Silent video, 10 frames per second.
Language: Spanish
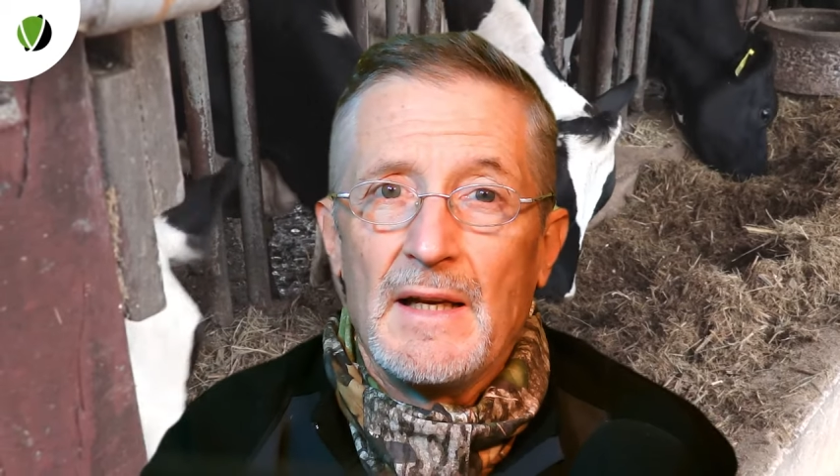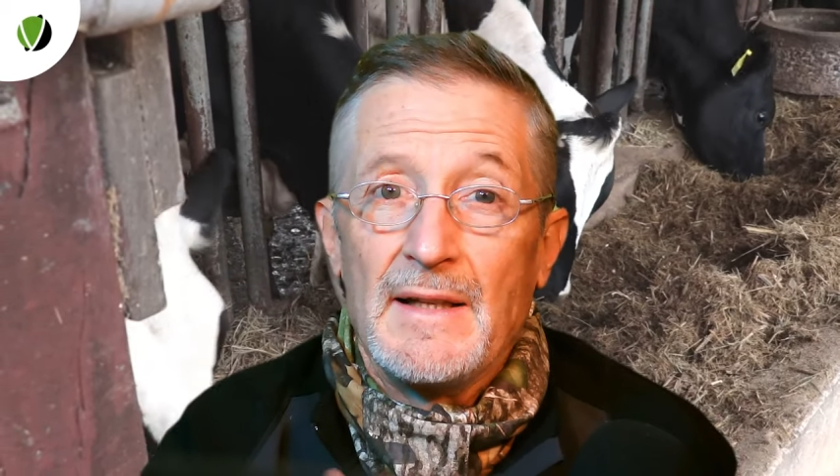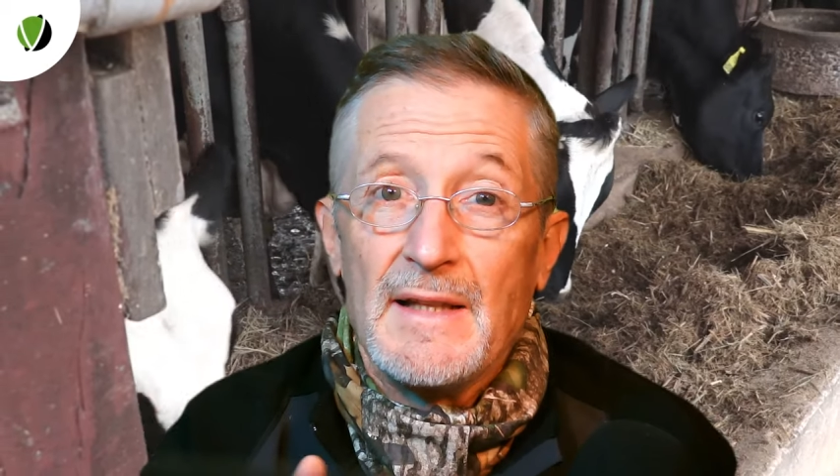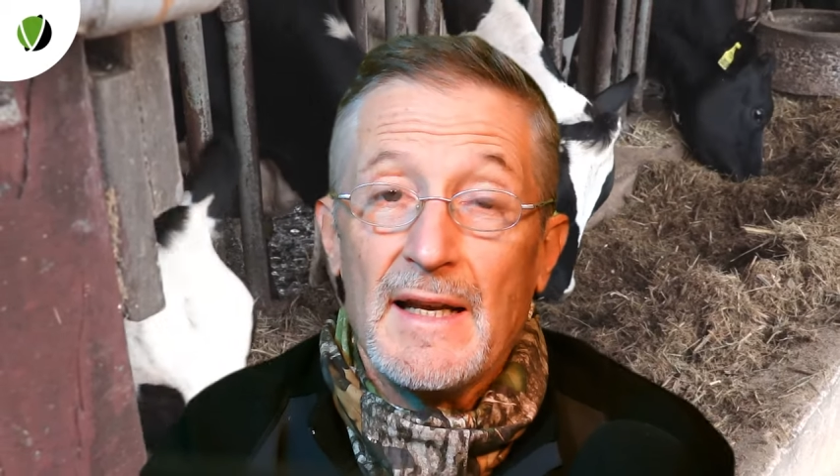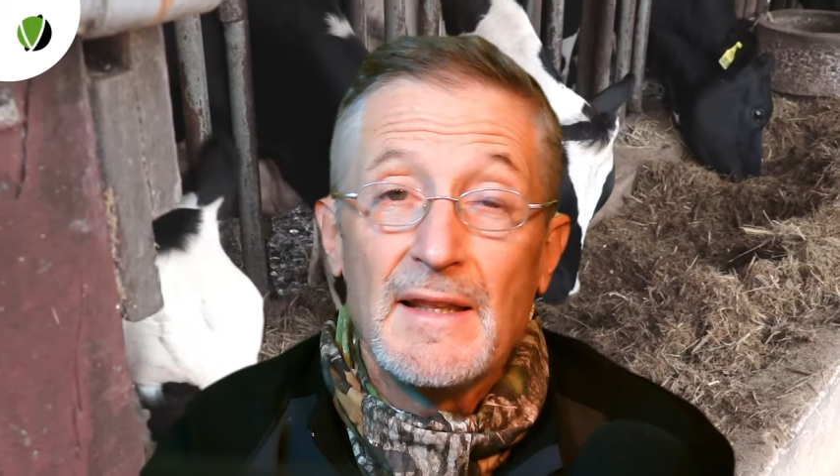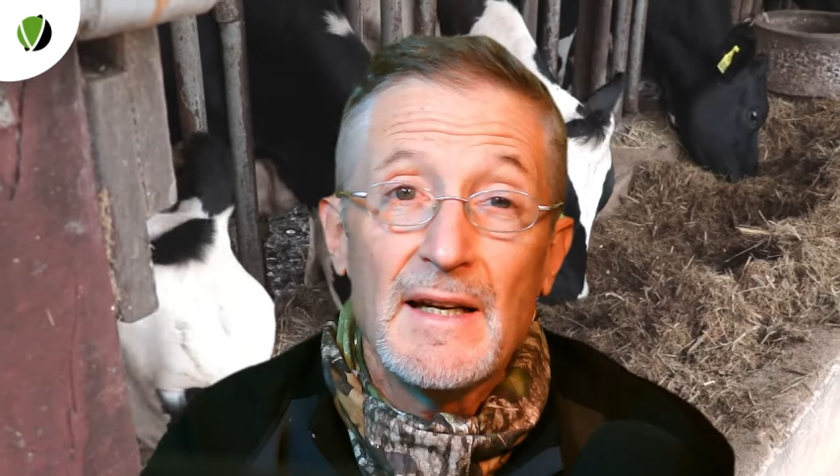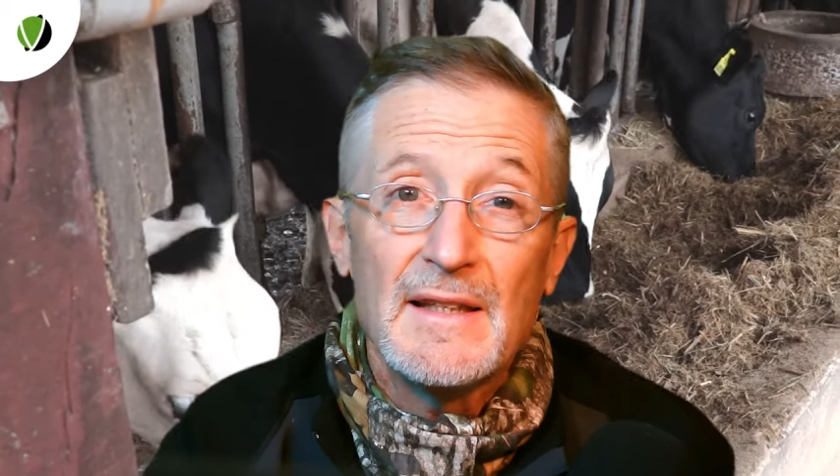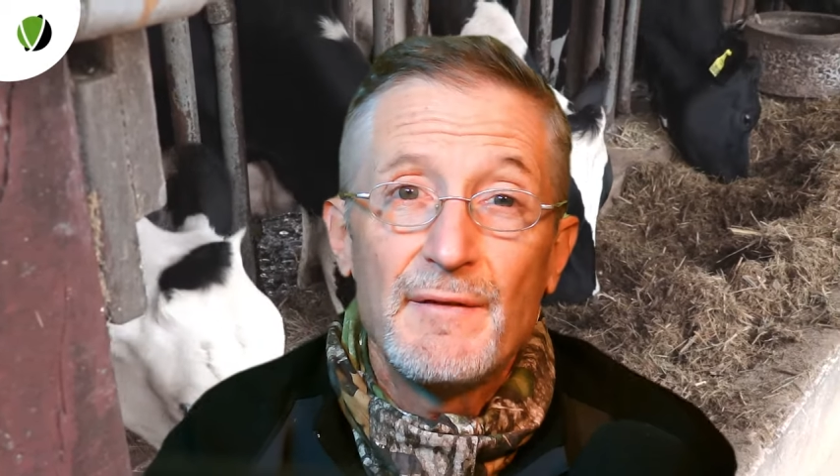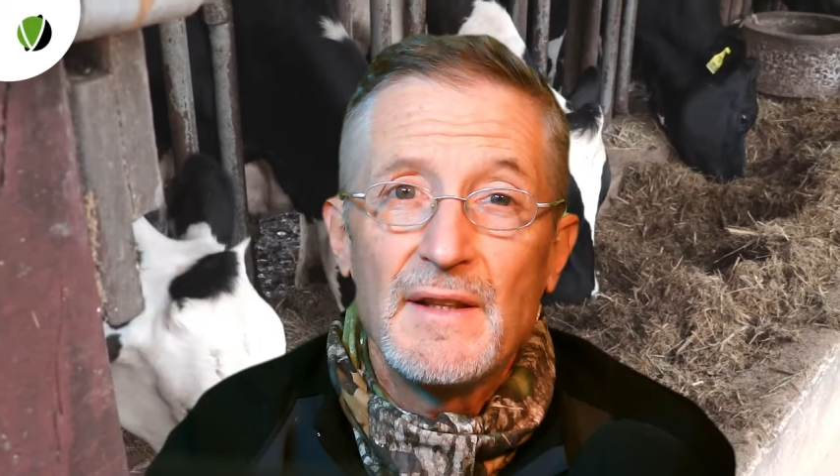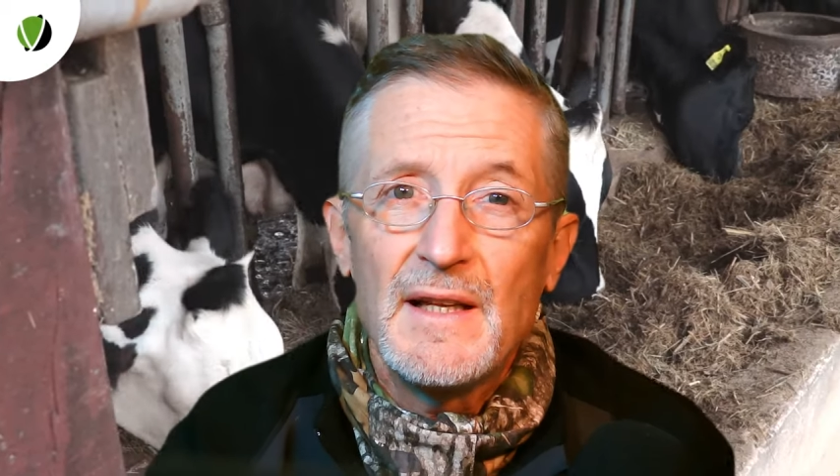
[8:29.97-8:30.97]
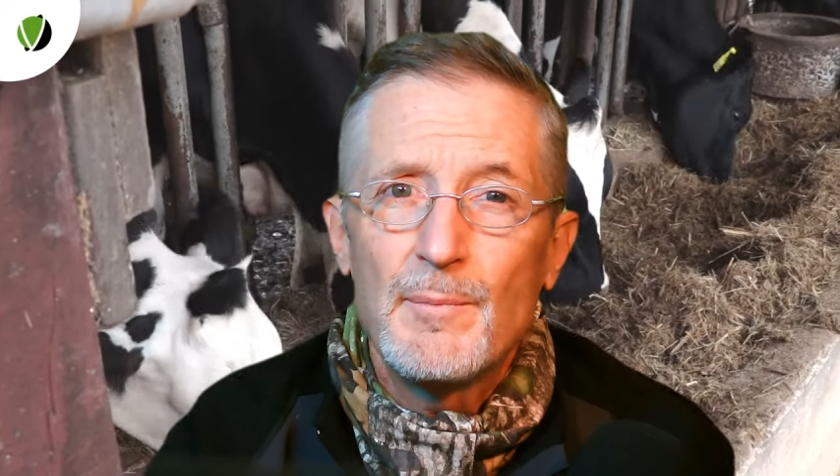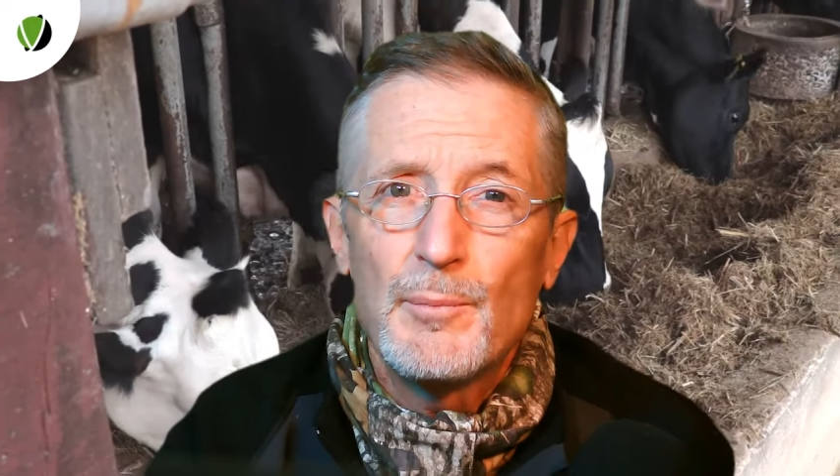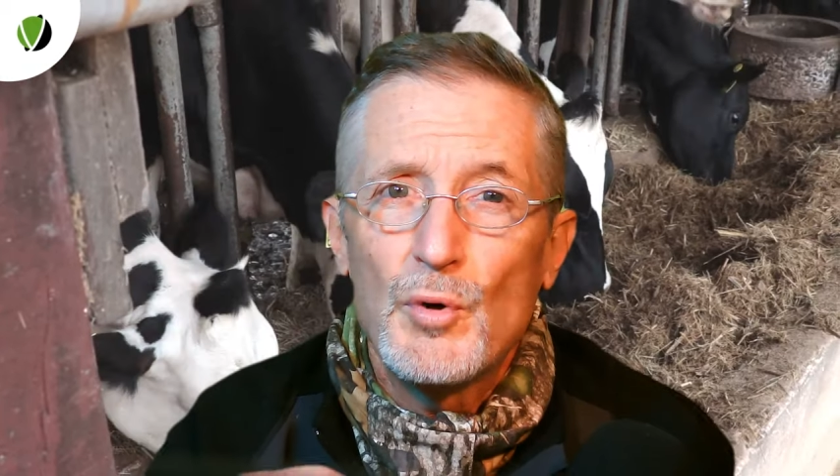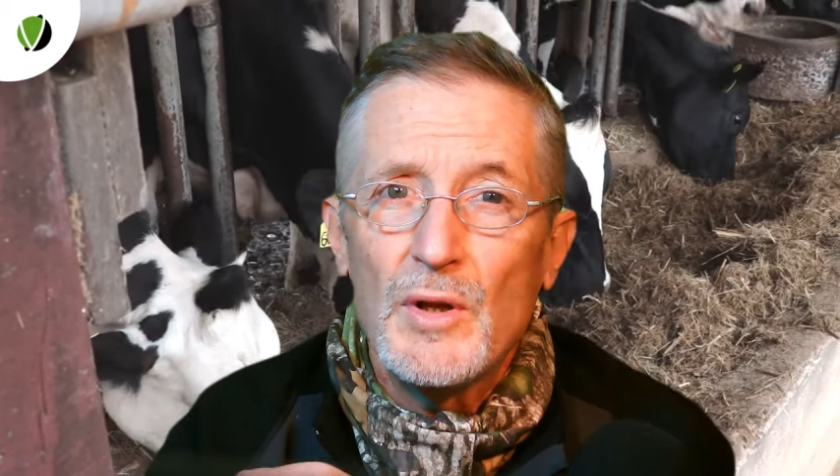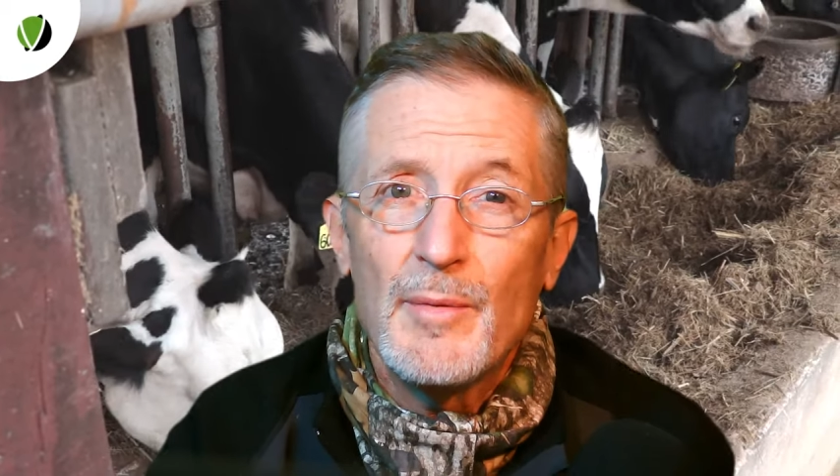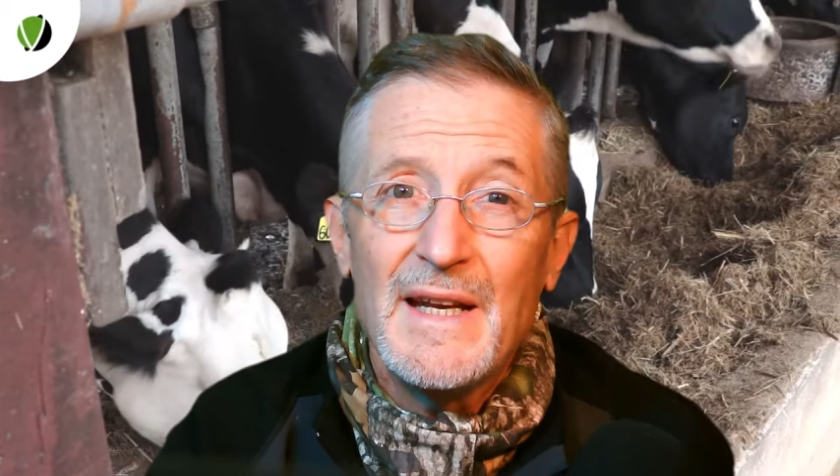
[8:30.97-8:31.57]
La inteligencia artificial puede